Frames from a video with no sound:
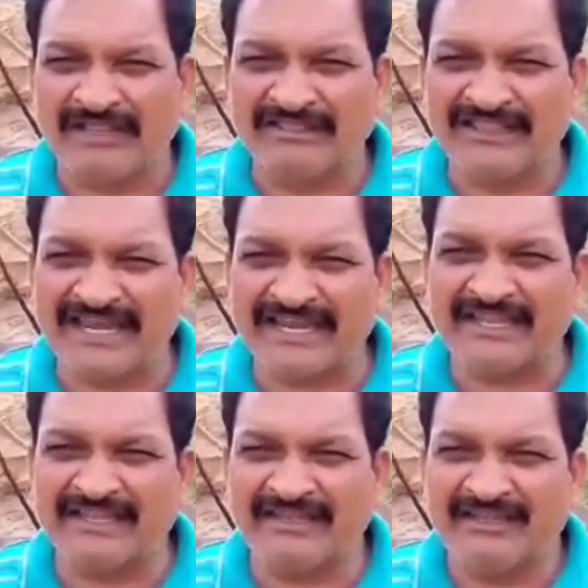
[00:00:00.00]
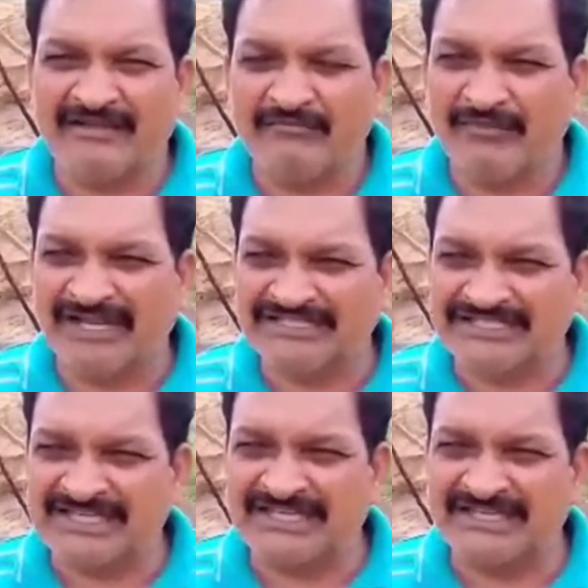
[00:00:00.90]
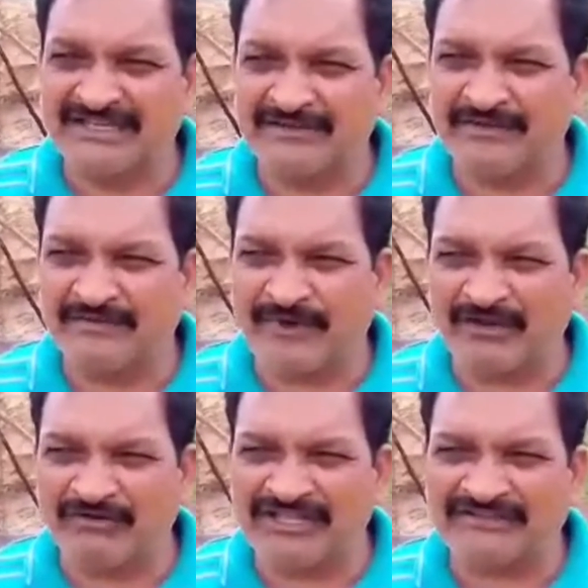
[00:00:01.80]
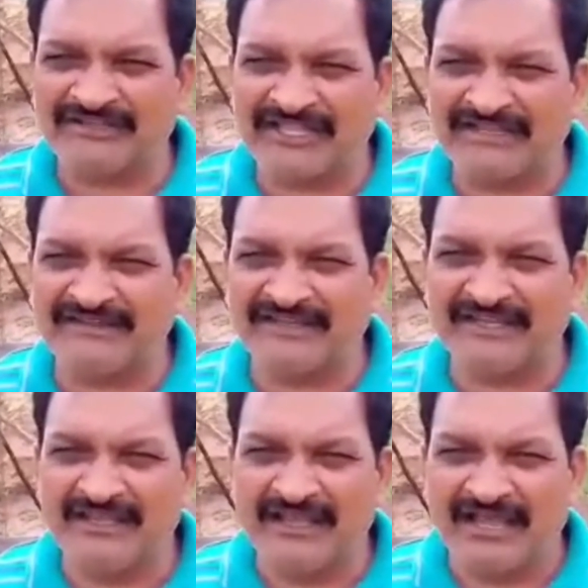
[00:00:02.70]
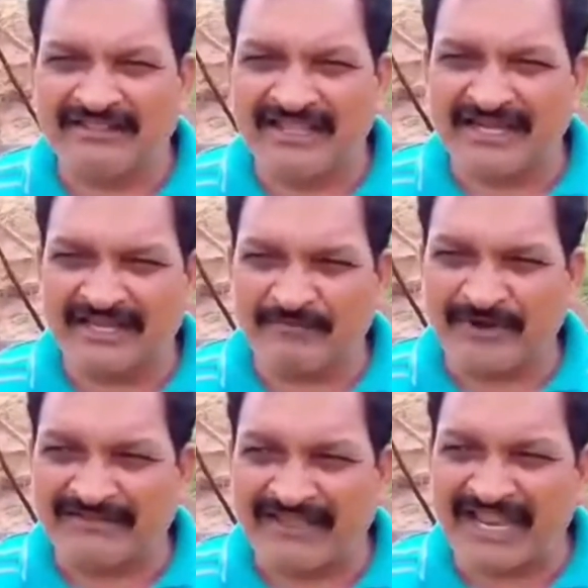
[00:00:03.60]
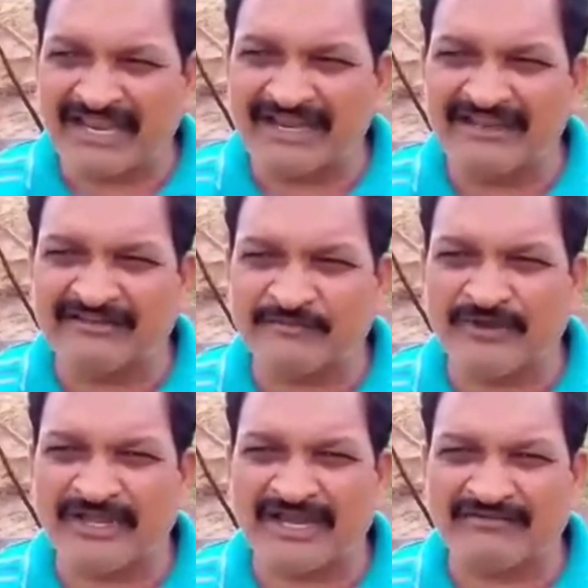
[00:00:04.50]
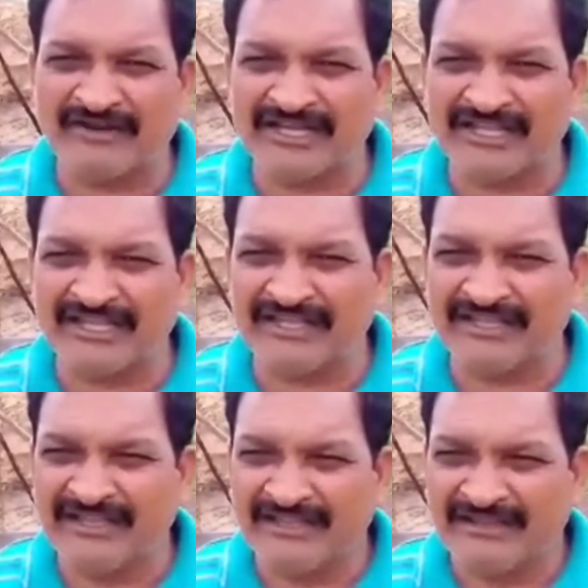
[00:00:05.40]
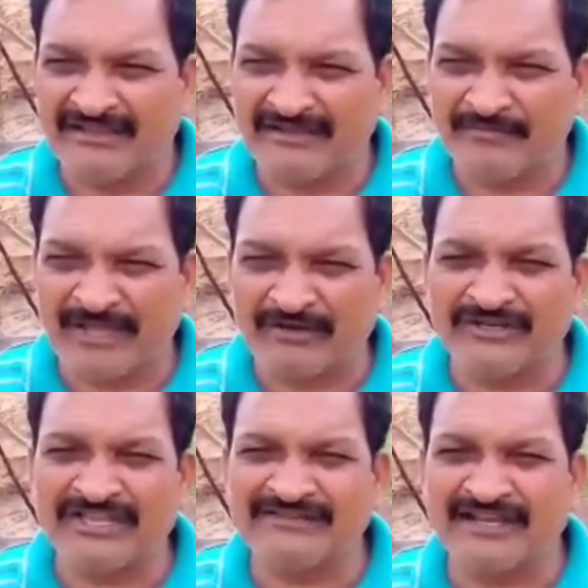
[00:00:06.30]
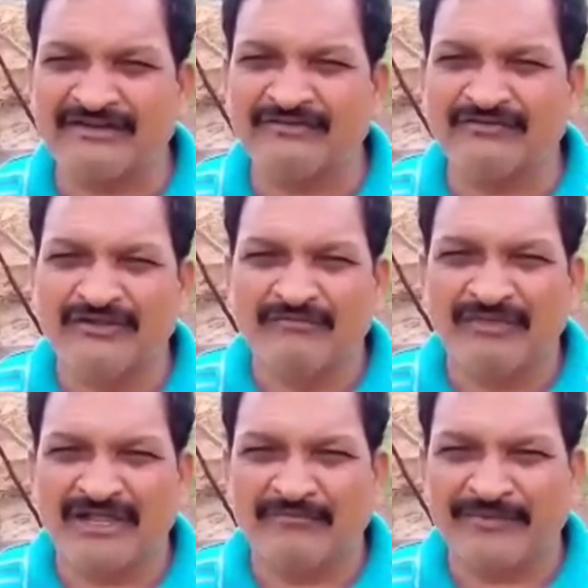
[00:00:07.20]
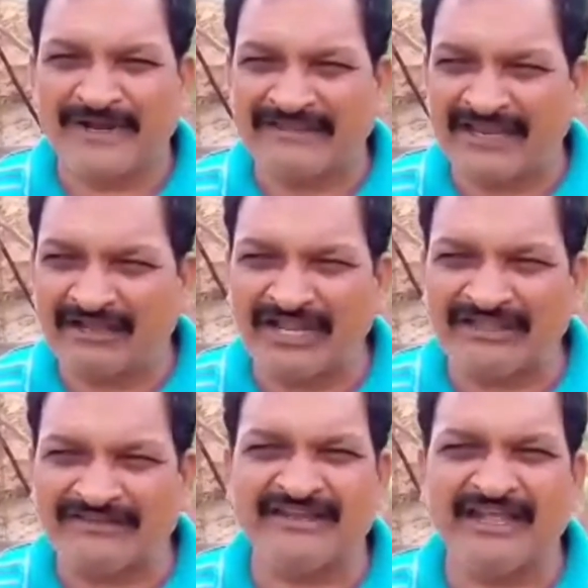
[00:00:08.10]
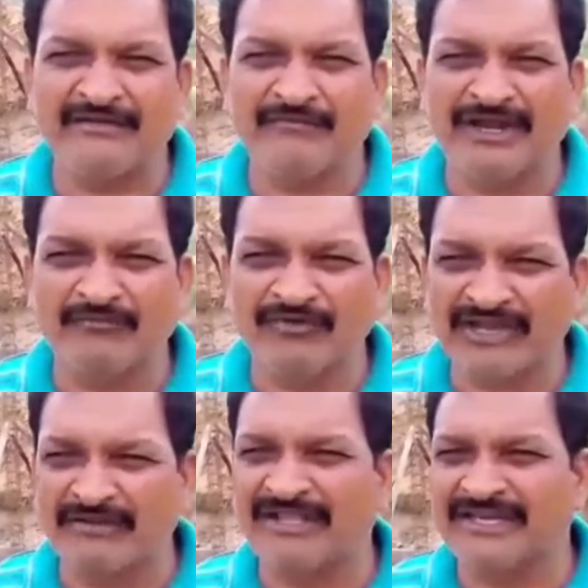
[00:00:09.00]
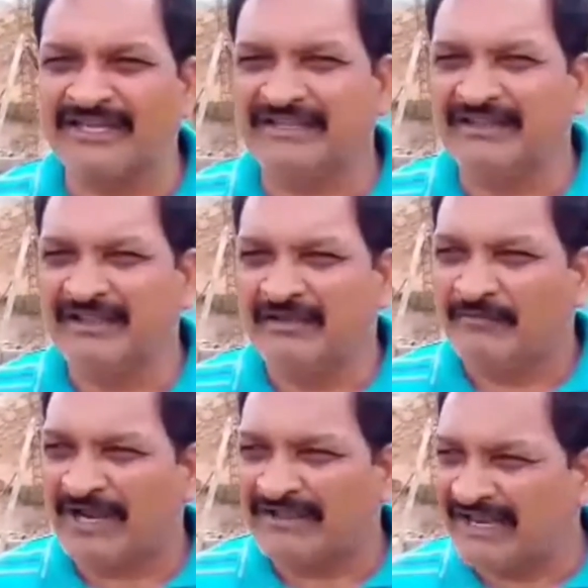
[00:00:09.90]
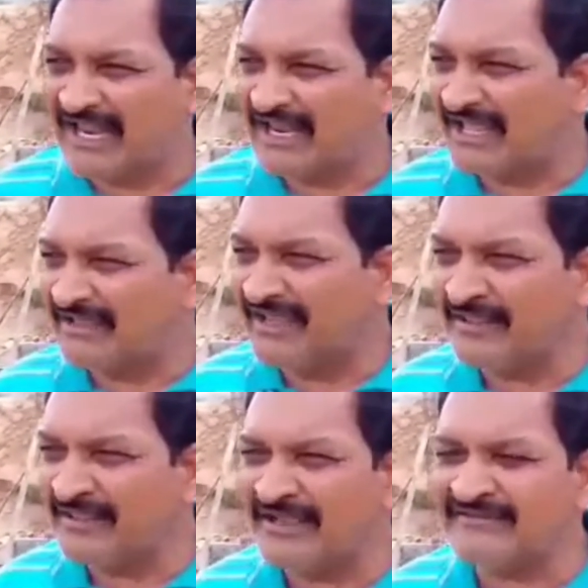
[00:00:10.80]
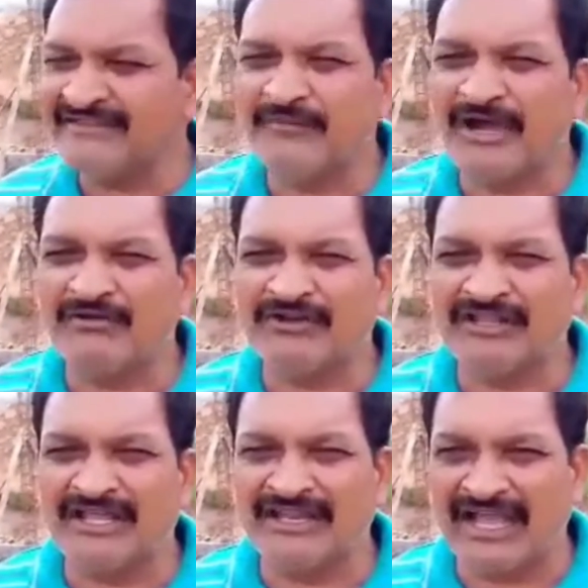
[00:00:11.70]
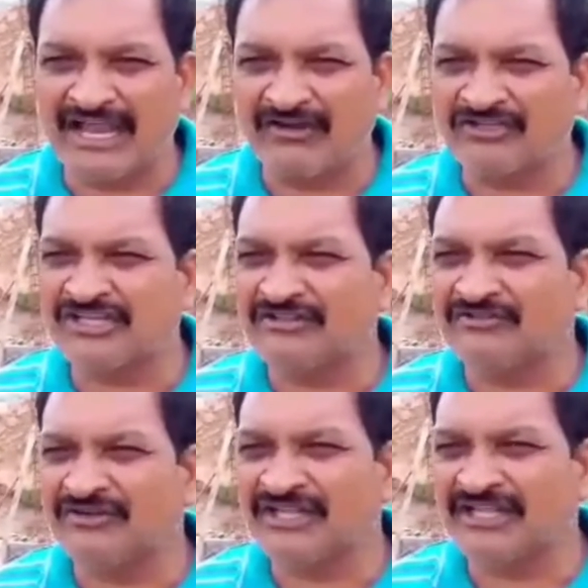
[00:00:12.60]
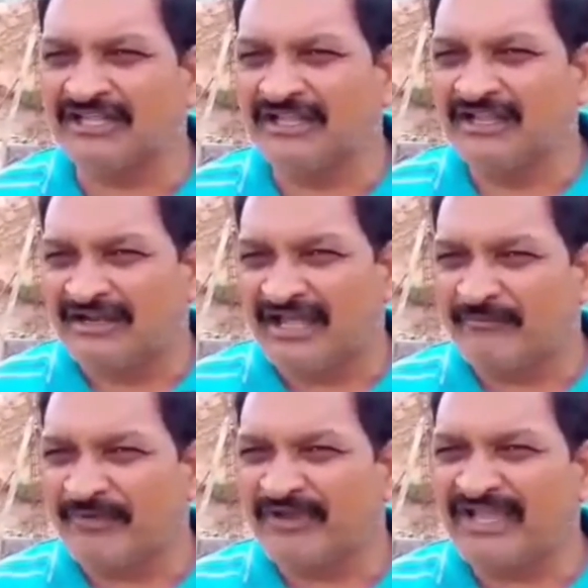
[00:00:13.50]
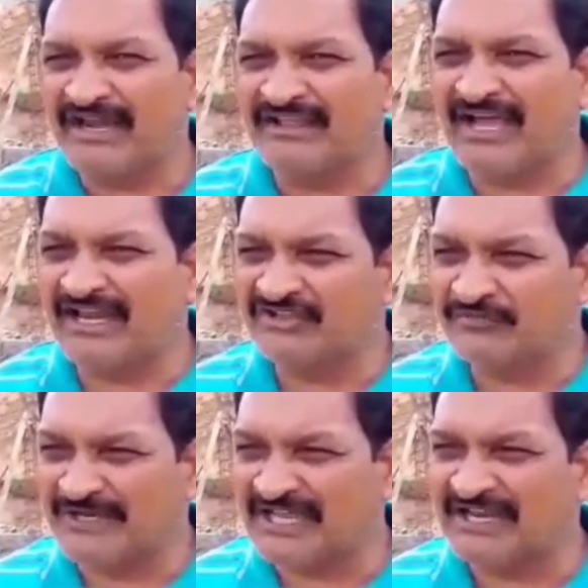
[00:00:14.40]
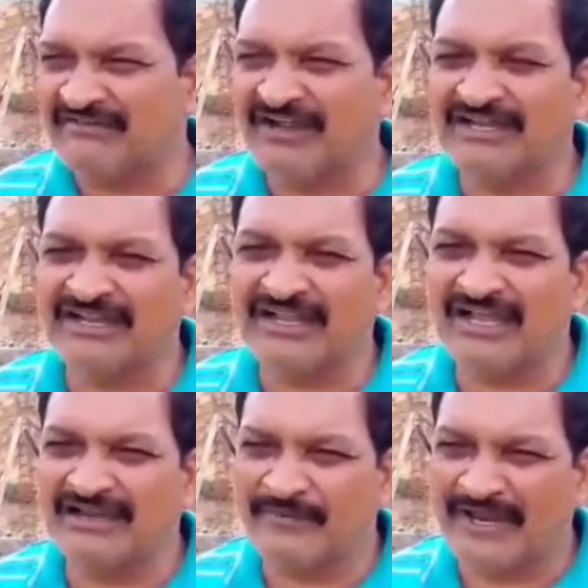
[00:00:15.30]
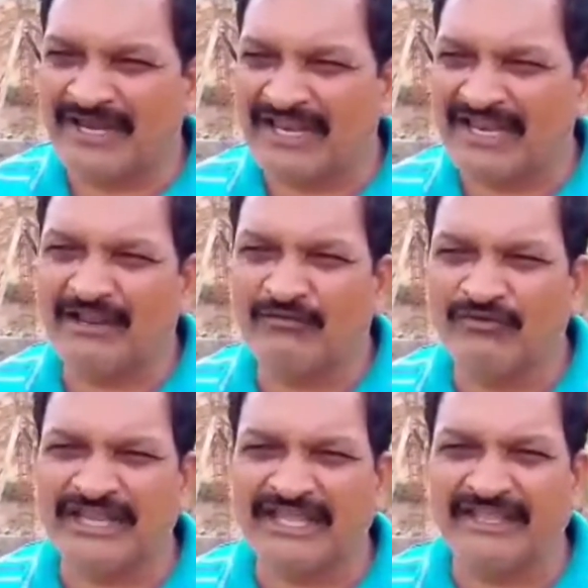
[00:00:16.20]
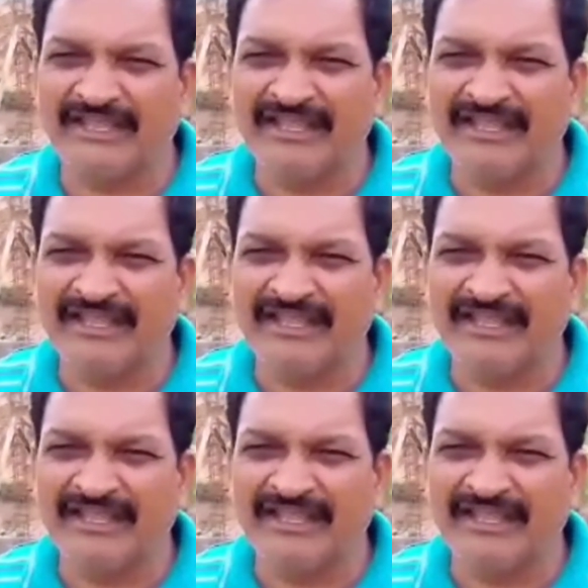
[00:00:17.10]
అందరికీ మంచి పనులు తీసుకు తెచ్చి అందరికీ ప్రజలల్లో నిలిచిపోయేటువంటి పనులు చేస్తారు ప్రజలకు నచ్చిన మన ముఖ్యమంత్రి ప్రజలల్లో ఏది చేస్తే బాగుంటుందనే ఆలోచనతోటి డంపింగ్ యార్డ్ కానీ శ్మశాన వాటిక కానీ పల్లెలల్లో ఉంటే